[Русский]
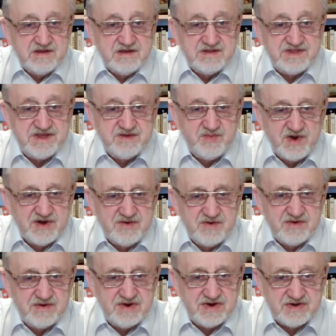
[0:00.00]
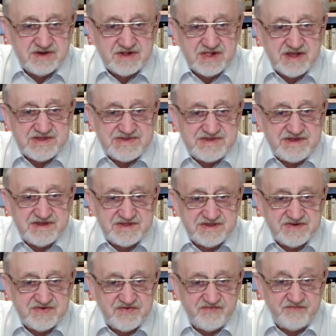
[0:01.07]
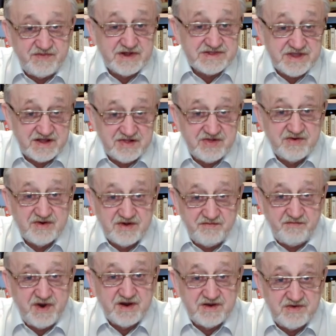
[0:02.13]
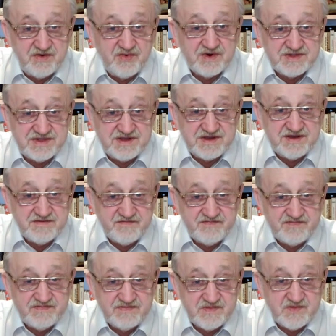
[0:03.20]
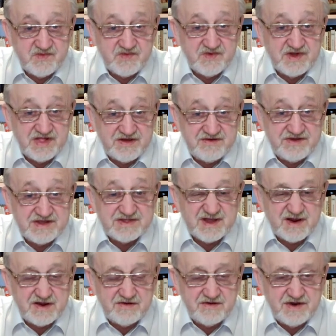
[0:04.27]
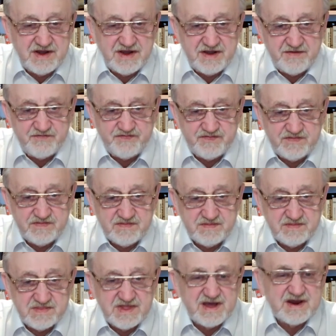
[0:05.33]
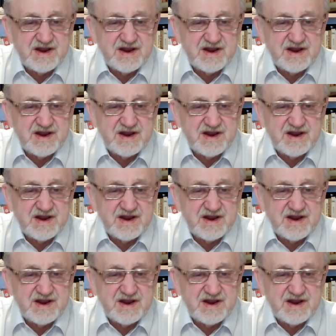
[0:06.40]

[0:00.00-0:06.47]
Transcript: Не могу глазеть потолок погоды. В голове трава, на